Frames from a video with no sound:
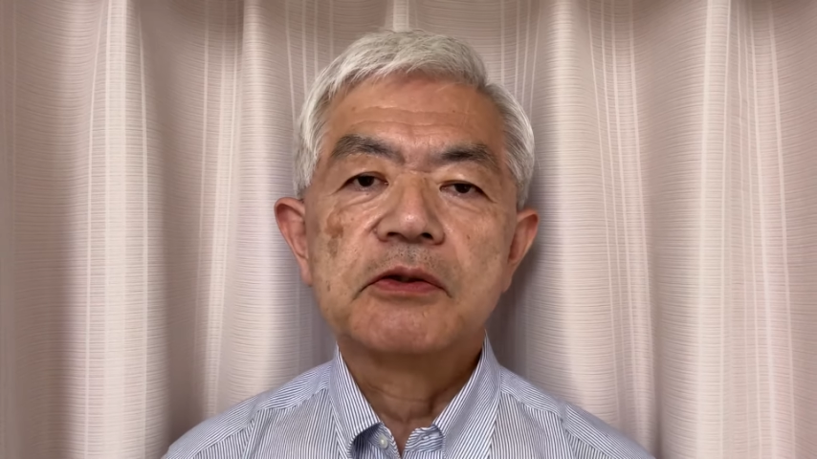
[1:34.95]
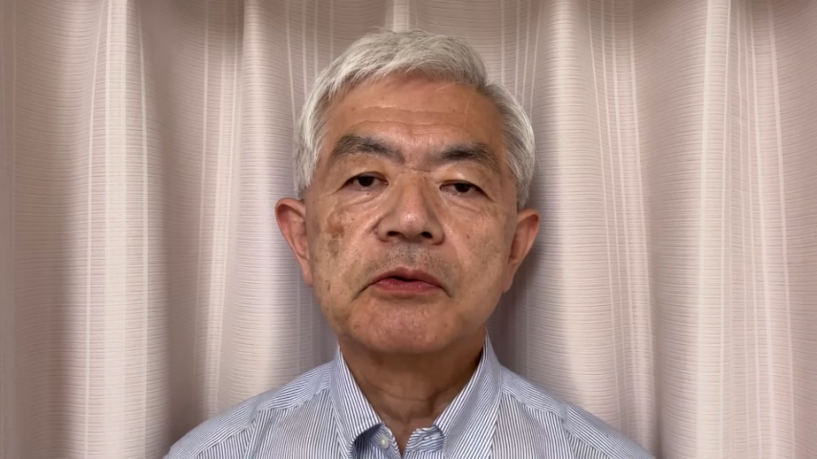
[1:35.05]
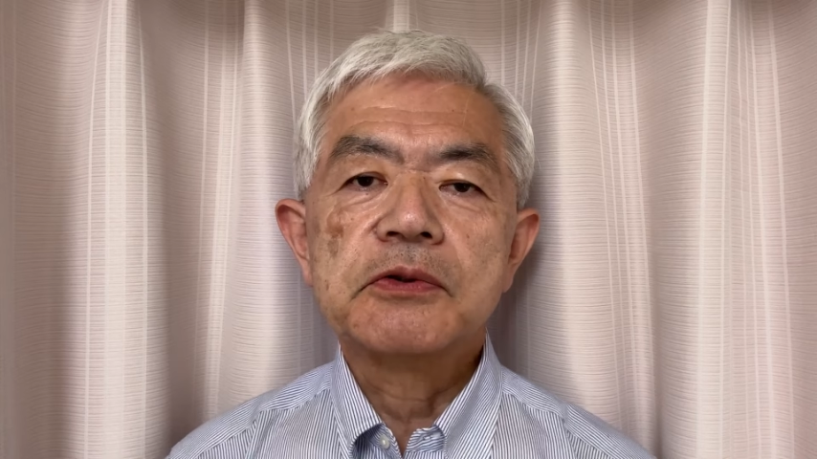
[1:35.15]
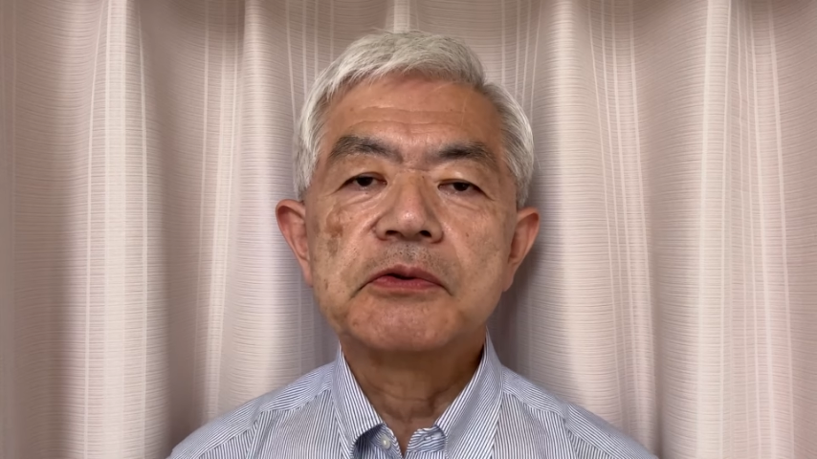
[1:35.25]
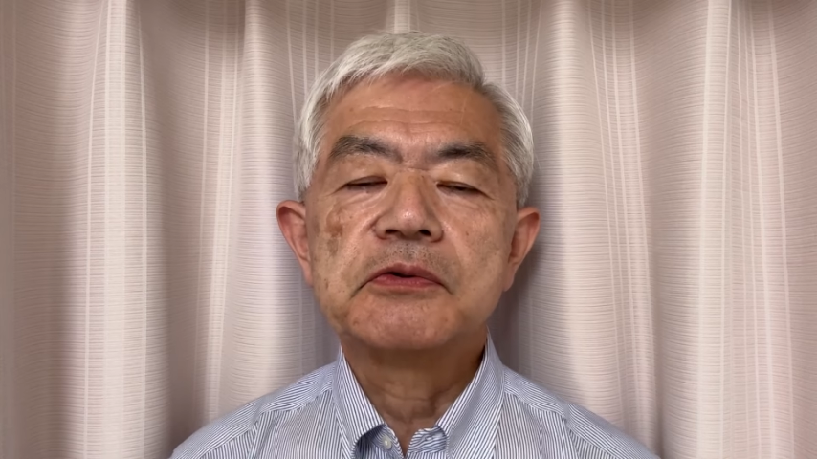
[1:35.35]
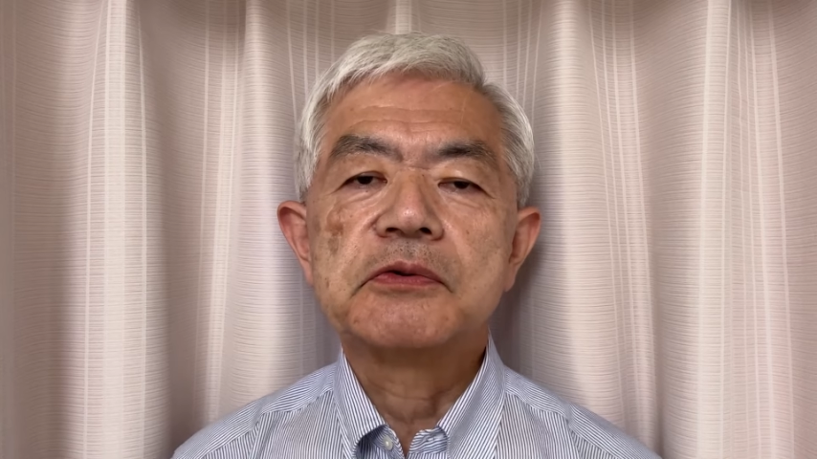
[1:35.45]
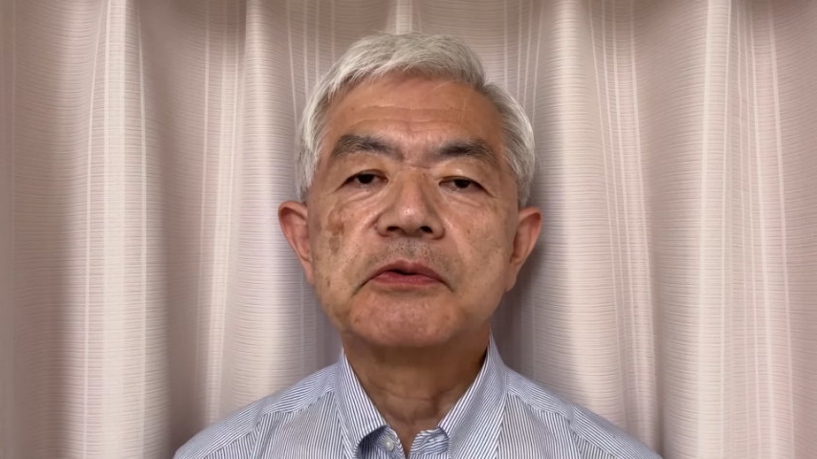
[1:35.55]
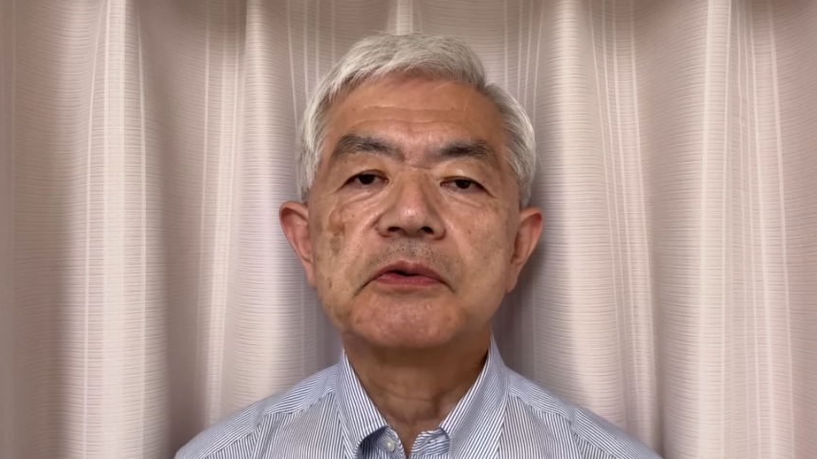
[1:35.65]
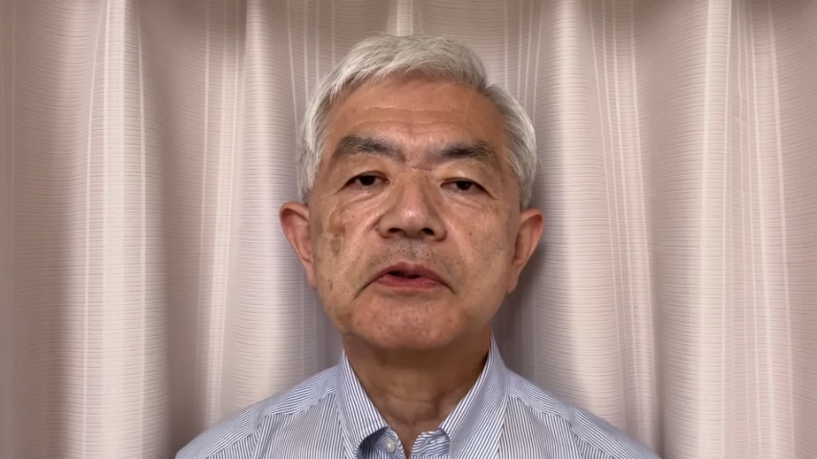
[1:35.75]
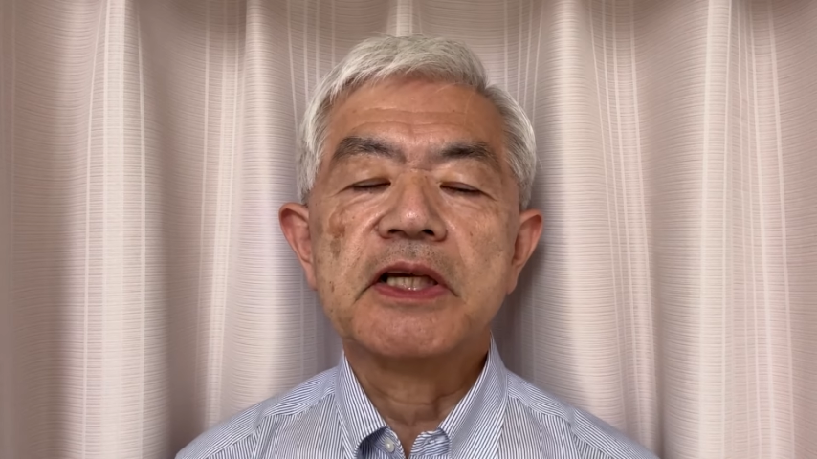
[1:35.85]
とい
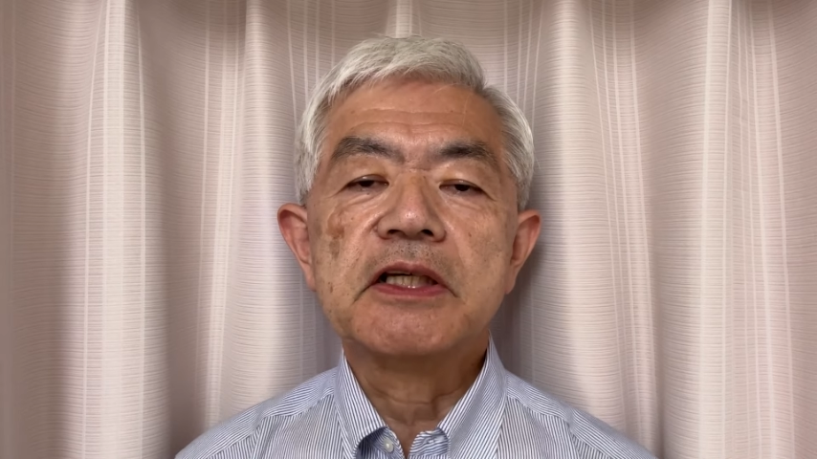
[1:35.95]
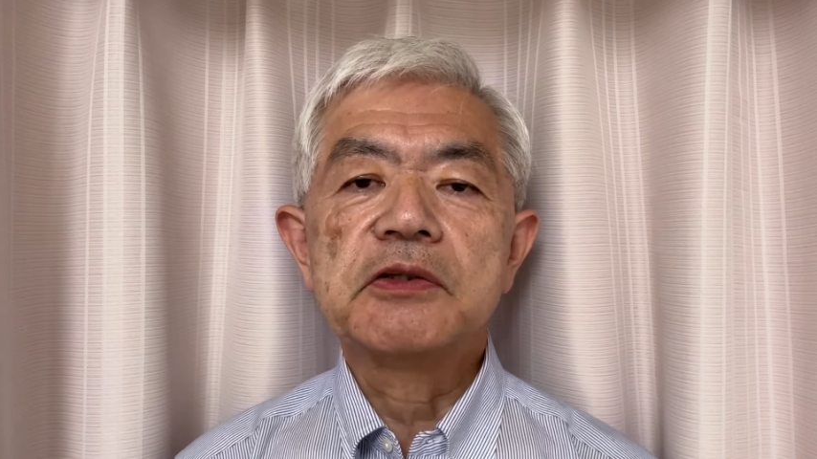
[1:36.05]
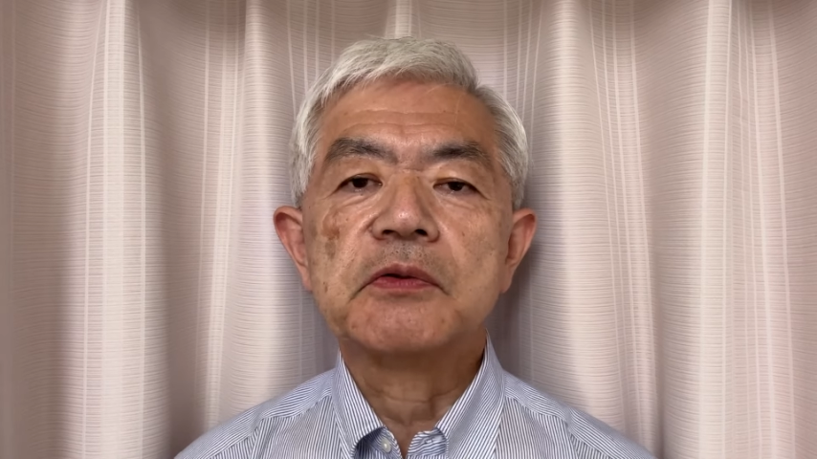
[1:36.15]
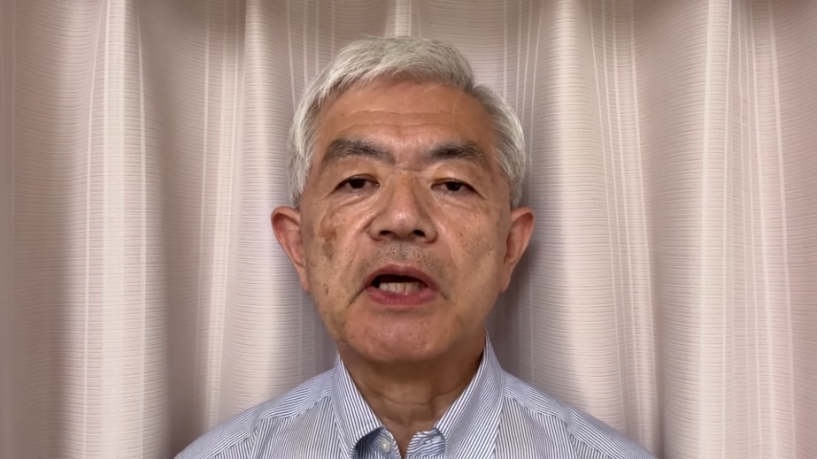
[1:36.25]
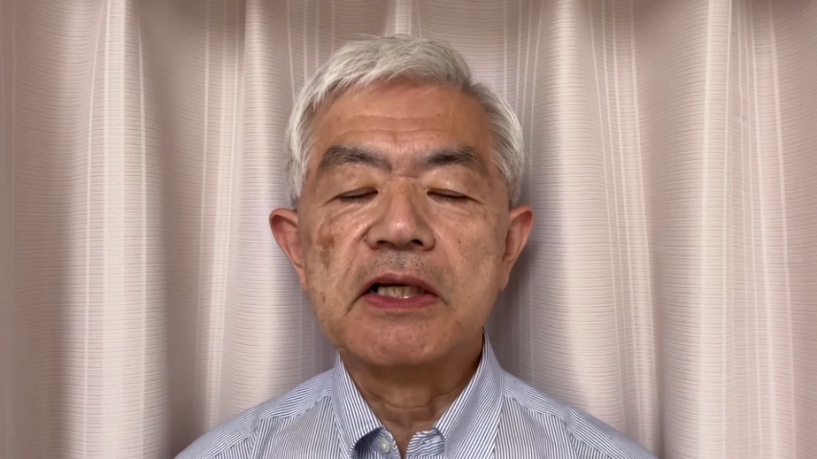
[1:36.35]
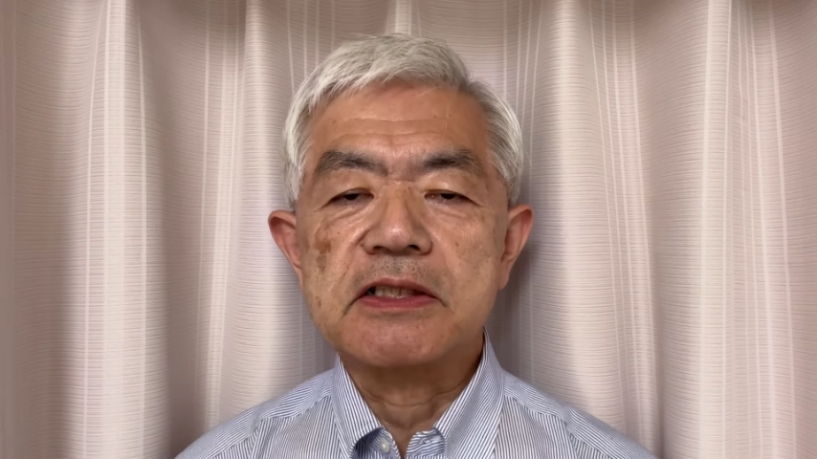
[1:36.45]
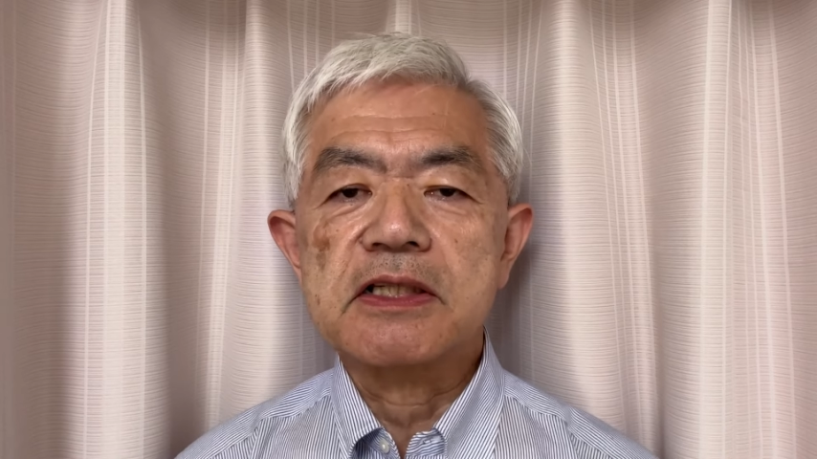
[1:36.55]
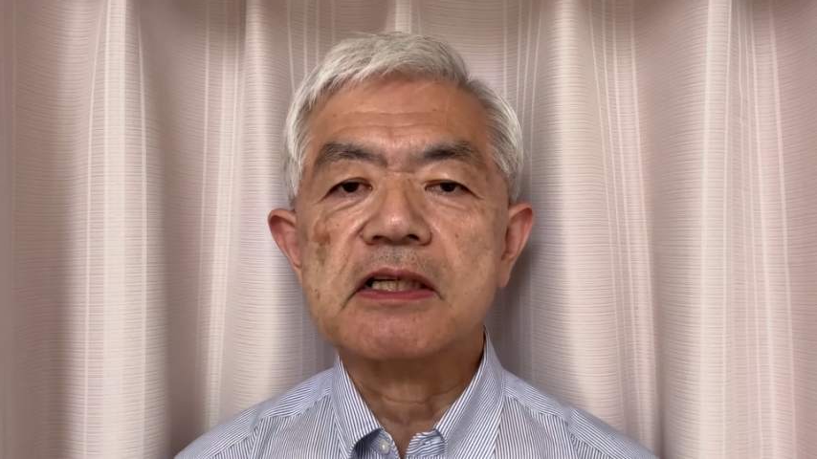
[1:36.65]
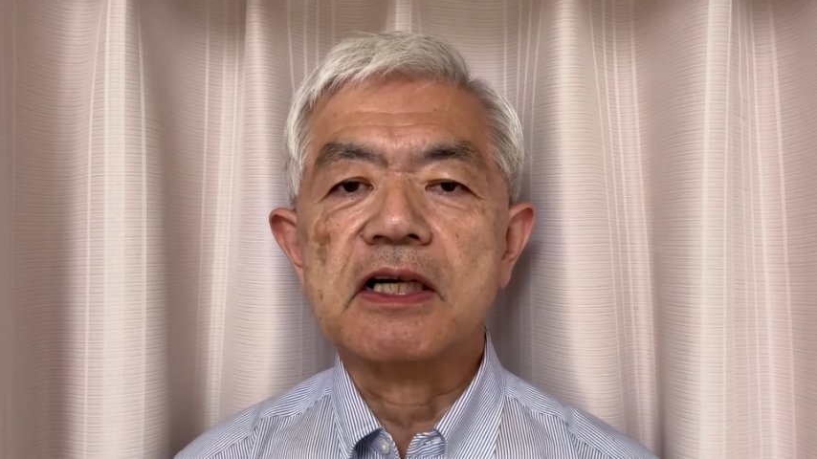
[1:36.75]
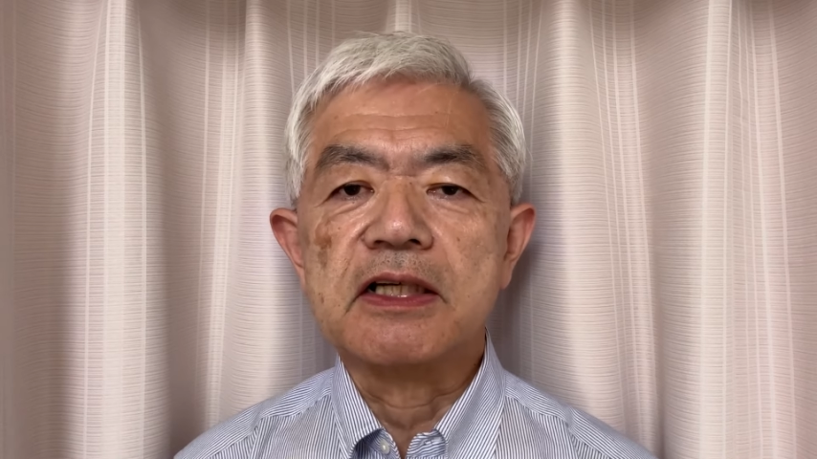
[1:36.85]
う電気のない
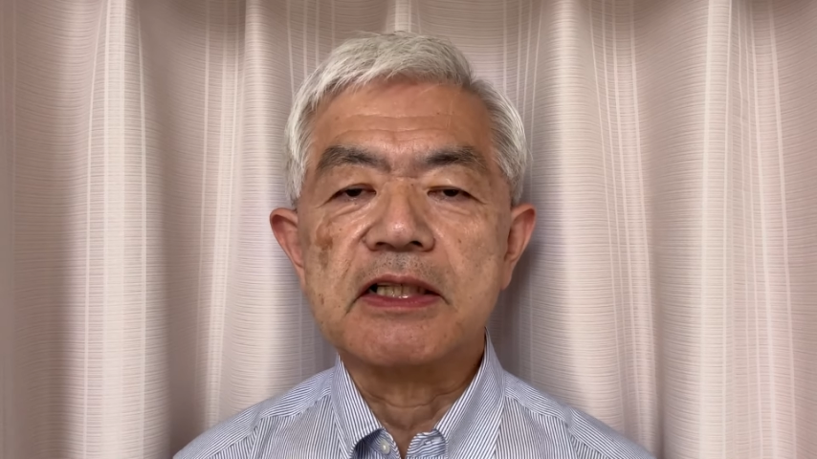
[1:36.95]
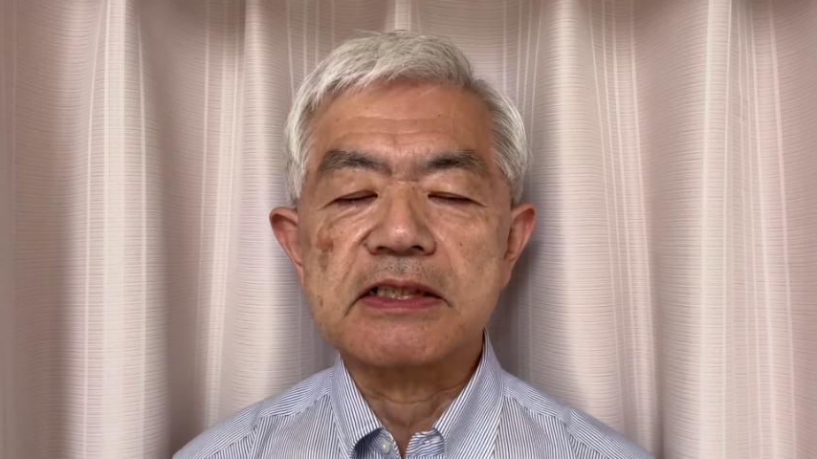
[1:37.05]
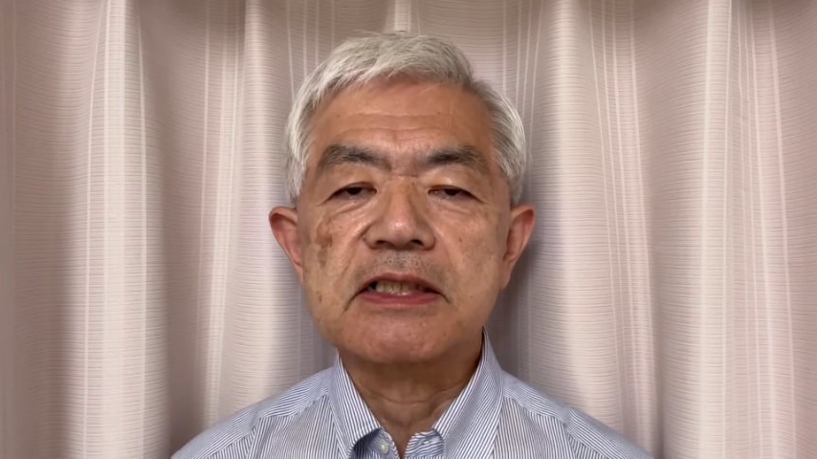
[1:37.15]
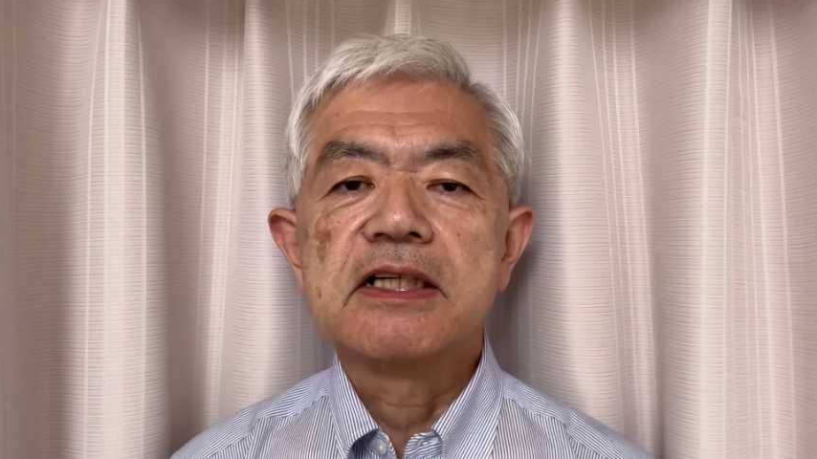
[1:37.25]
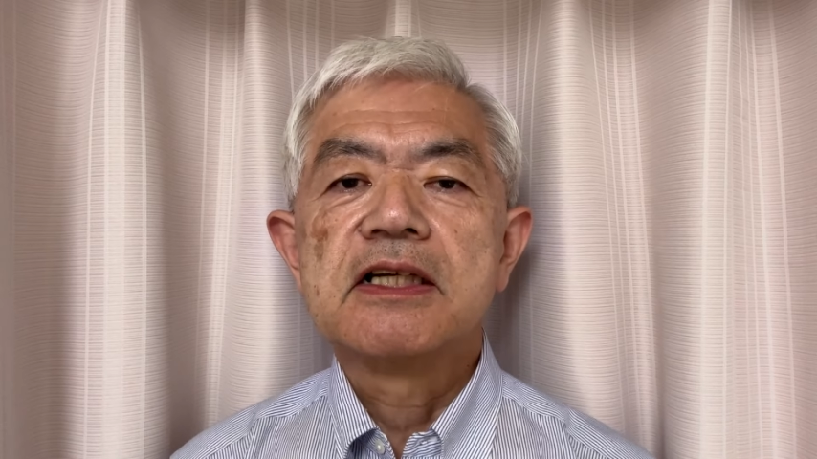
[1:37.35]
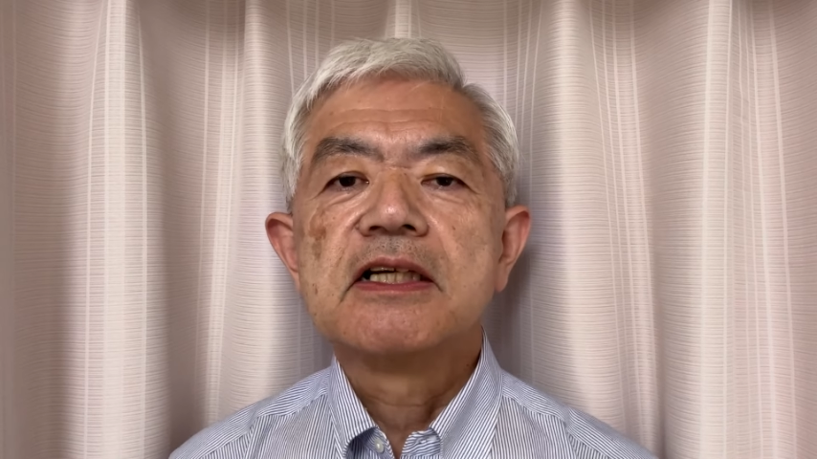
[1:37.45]
社会です